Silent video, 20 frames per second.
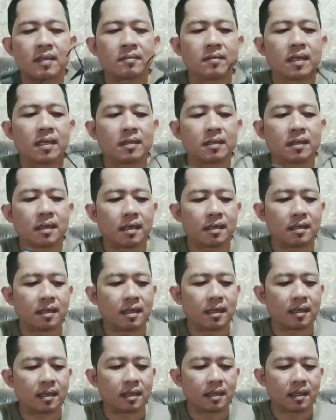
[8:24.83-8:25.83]

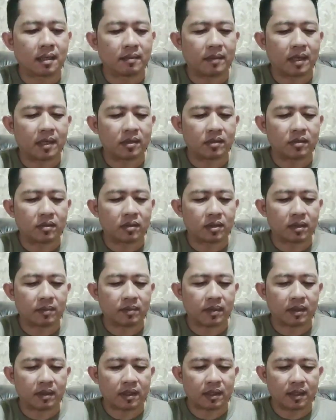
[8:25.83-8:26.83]
baterainya kita masuk
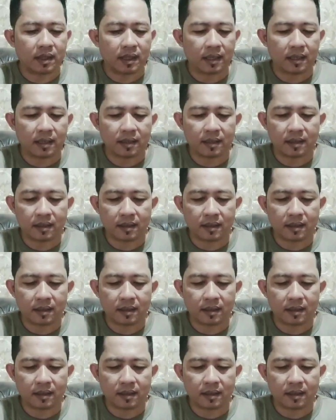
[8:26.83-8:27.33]
seperti ini